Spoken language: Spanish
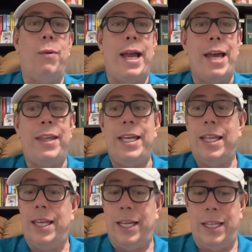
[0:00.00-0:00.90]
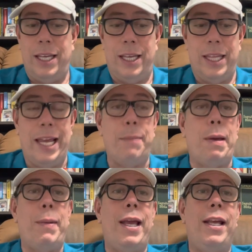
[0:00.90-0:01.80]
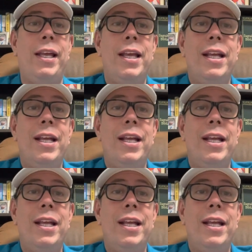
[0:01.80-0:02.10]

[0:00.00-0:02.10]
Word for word: Vaya día de, de, MMA